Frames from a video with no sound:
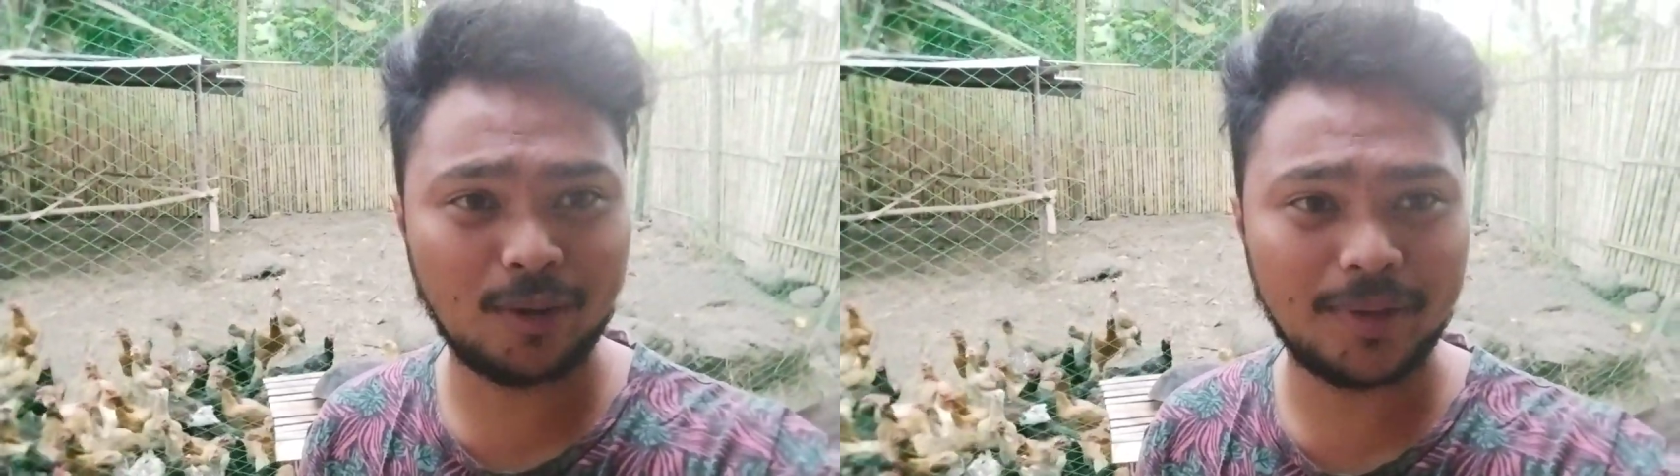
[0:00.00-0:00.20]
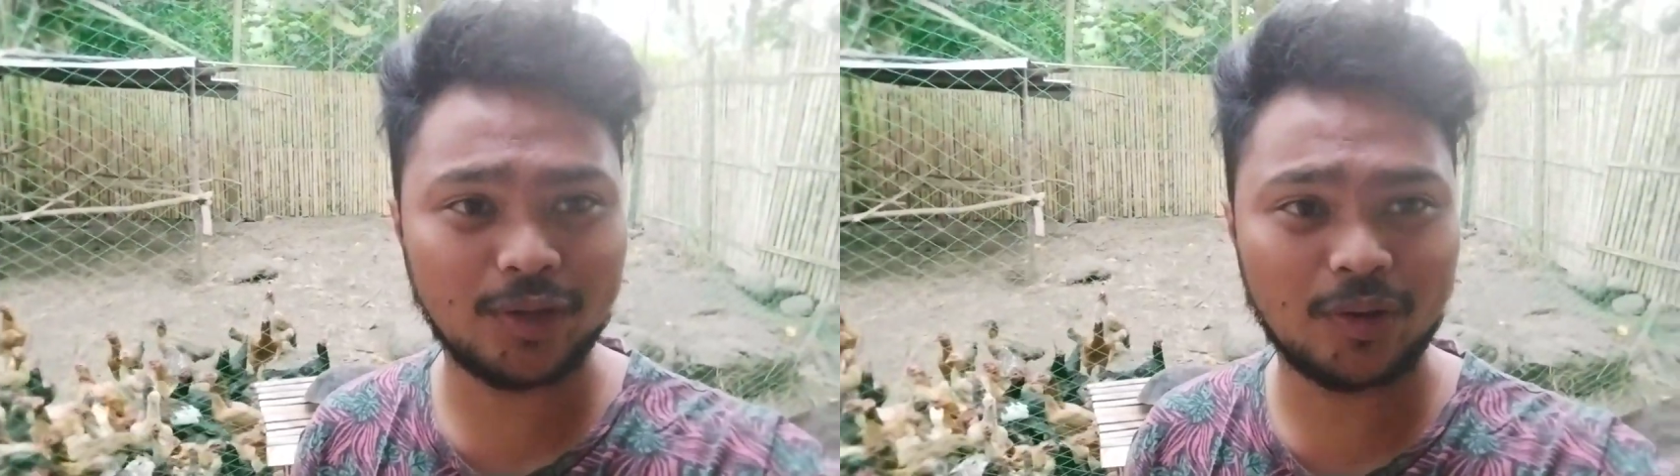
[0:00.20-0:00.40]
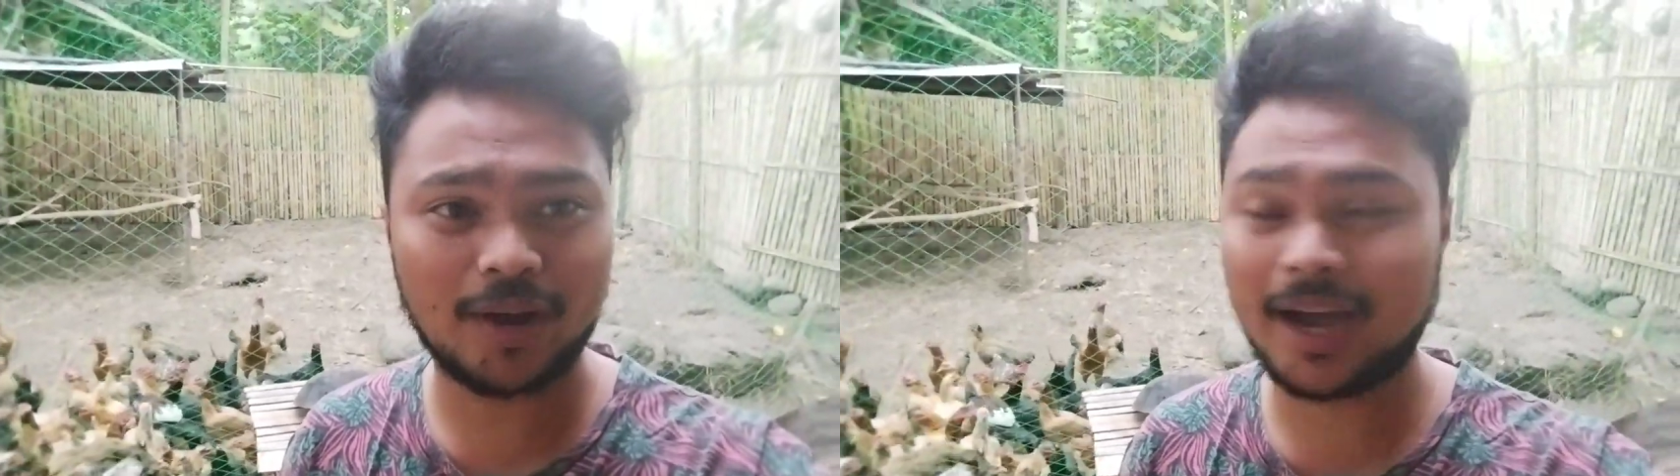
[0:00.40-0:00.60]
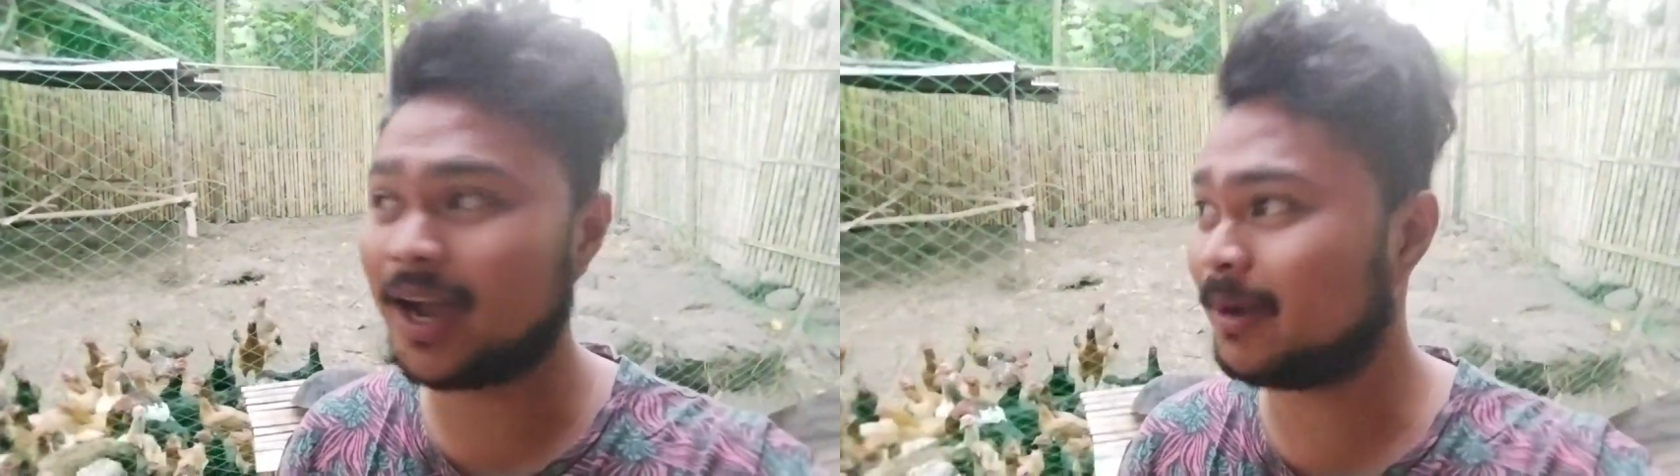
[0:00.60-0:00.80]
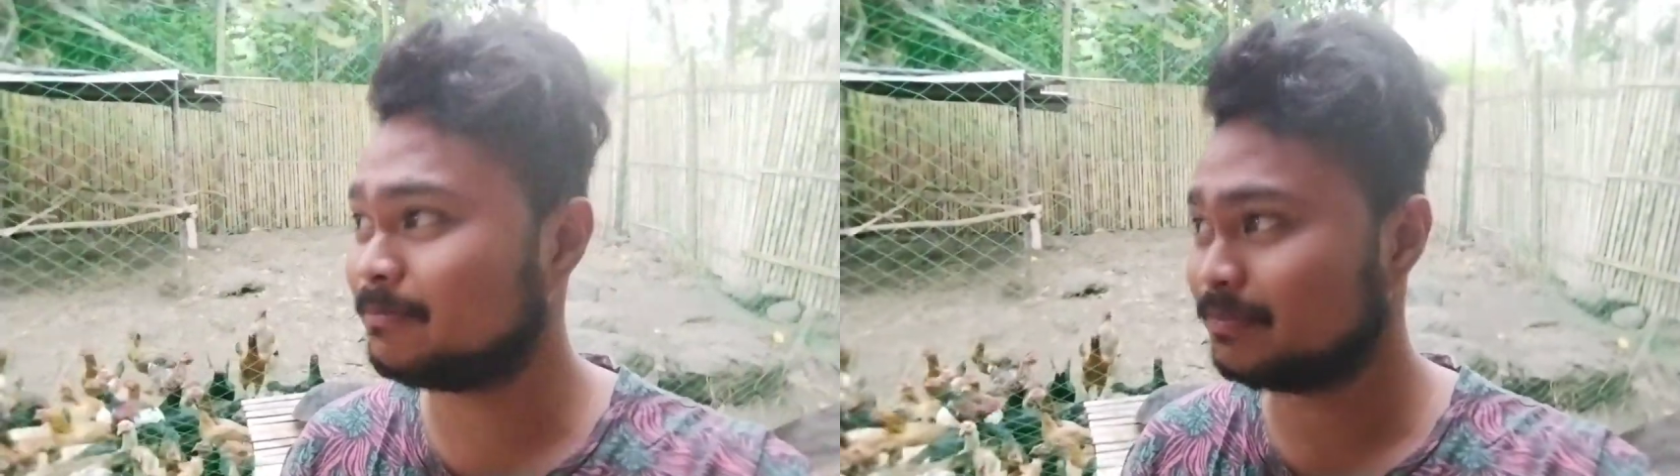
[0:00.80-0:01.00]
ano, medyo
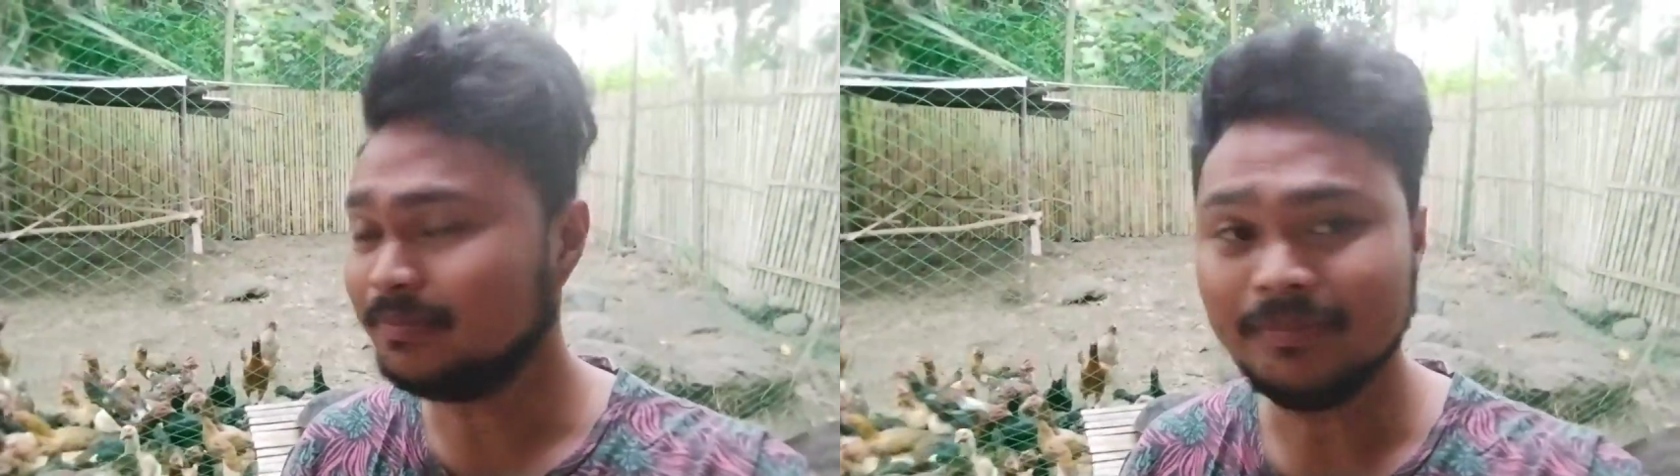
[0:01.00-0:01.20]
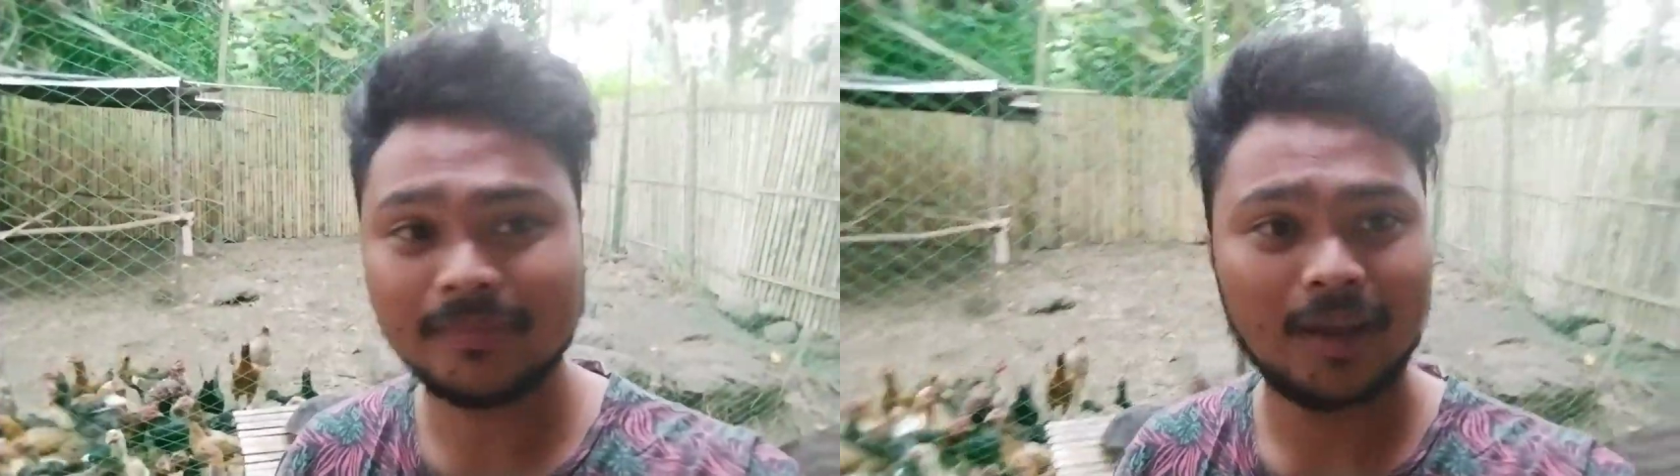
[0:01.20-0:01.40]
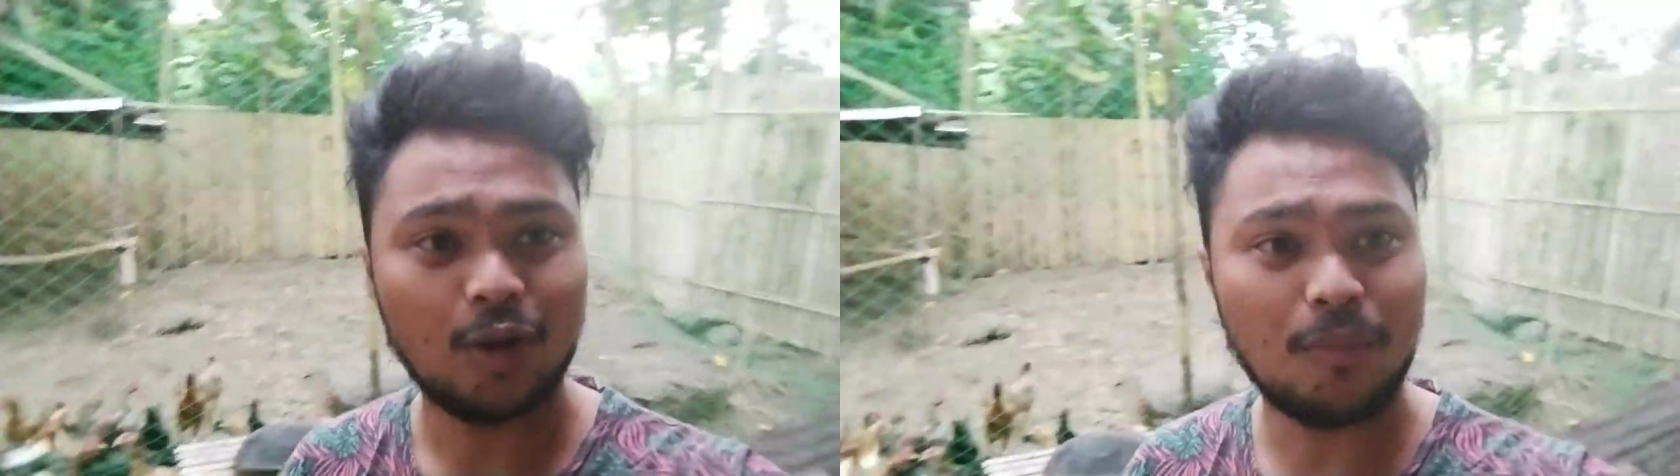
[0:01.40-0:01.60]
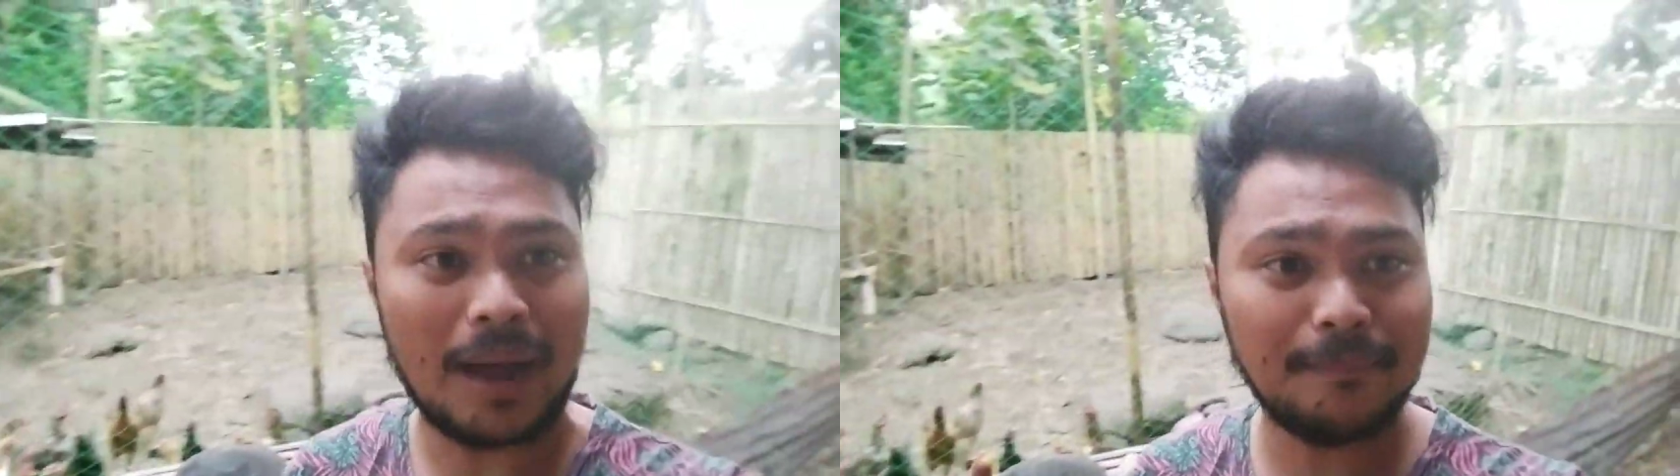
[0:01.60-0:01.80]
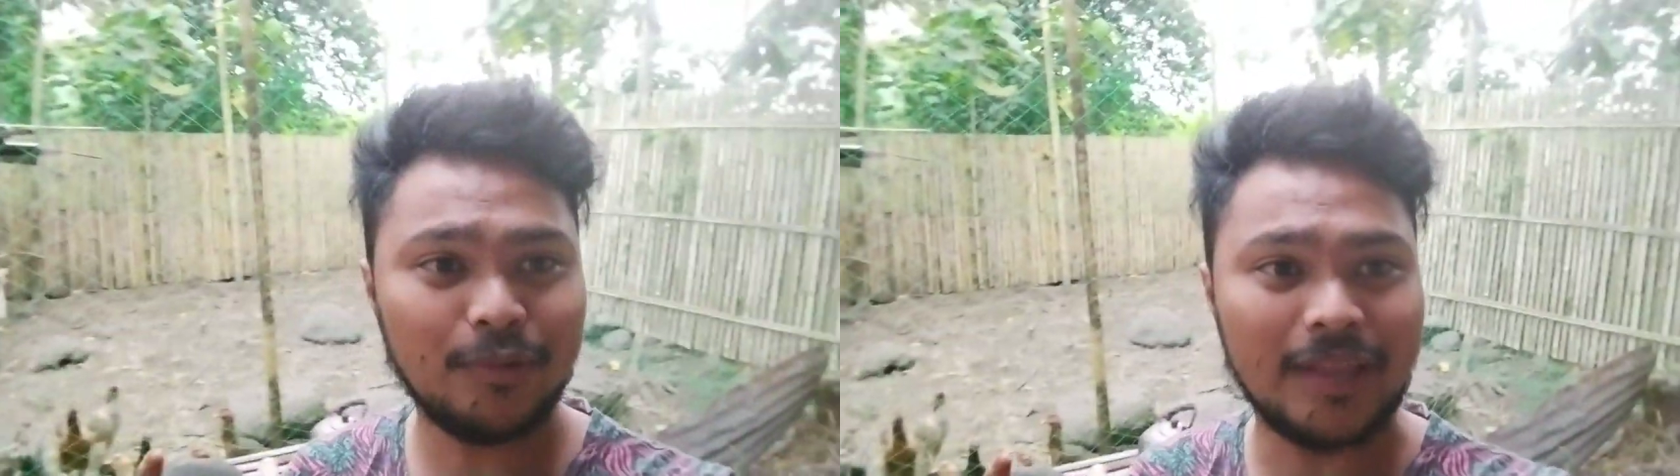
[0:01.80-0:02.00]
uh, ah,
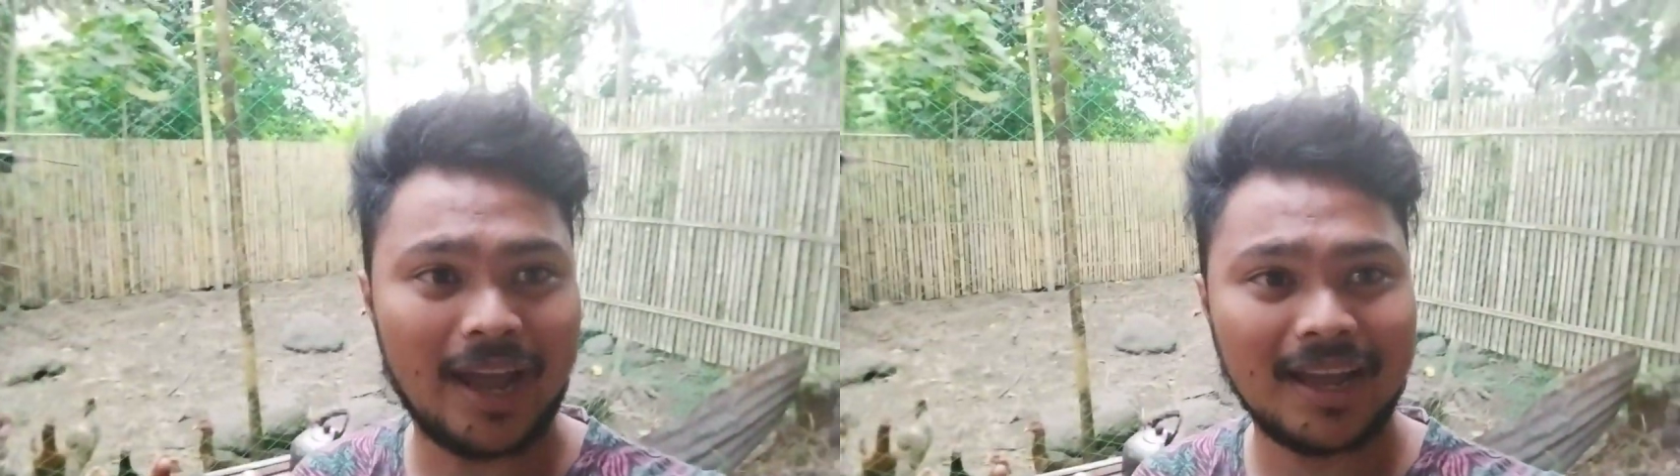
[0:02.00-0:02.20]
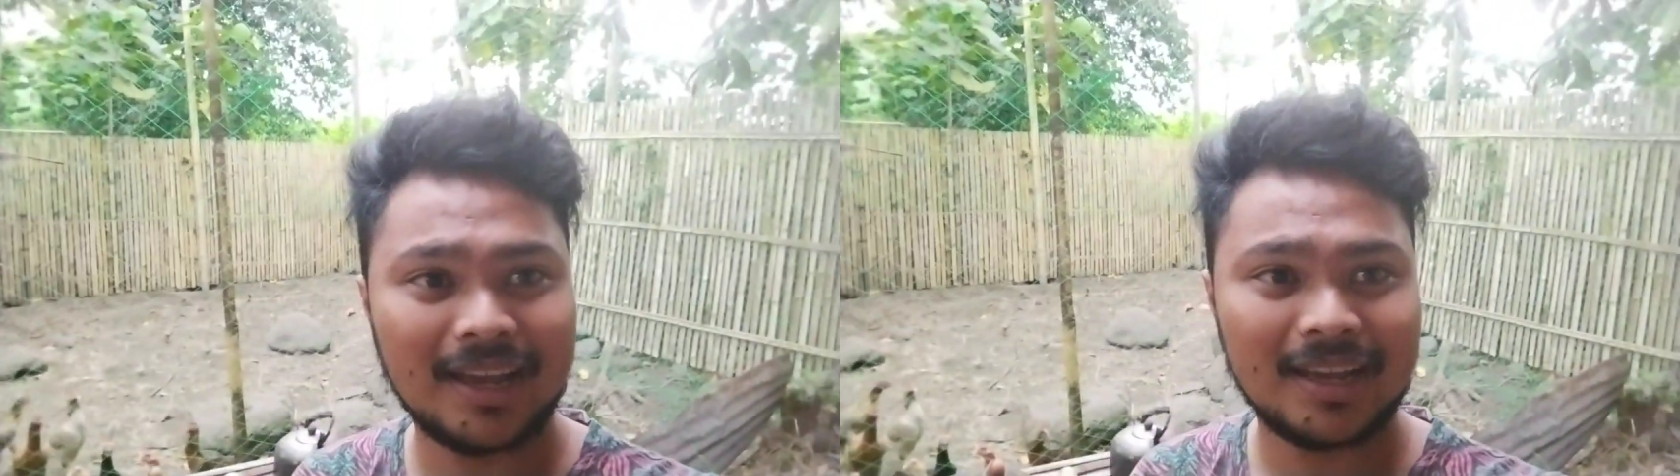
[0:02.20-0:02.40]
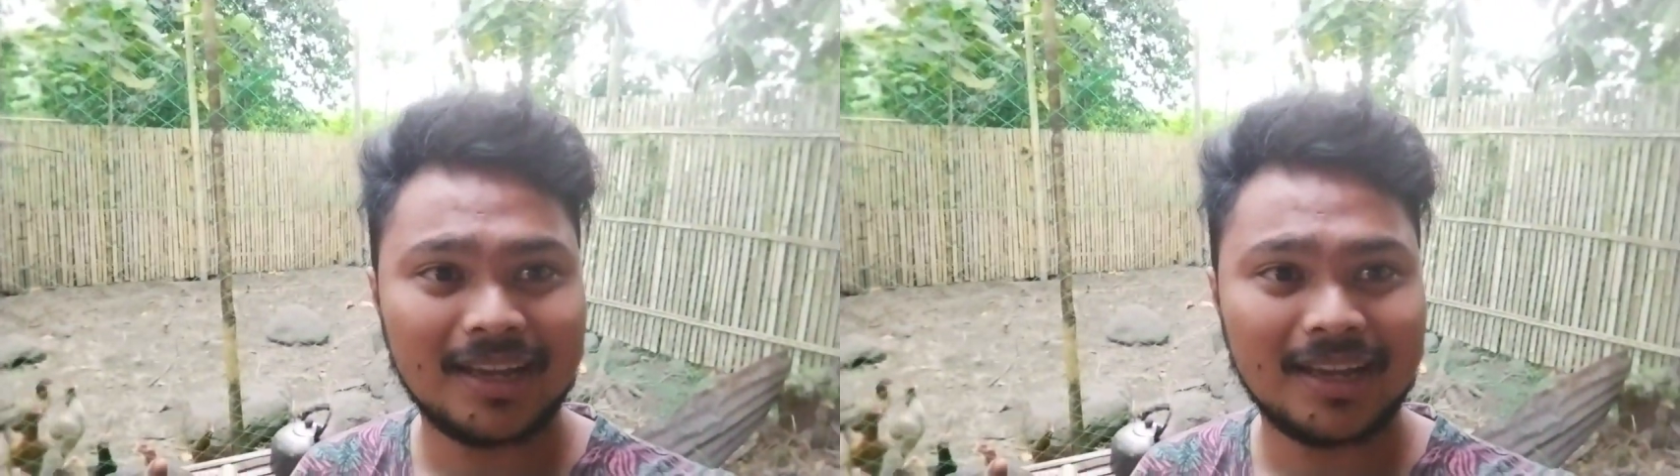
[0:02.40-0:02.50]
umaambon na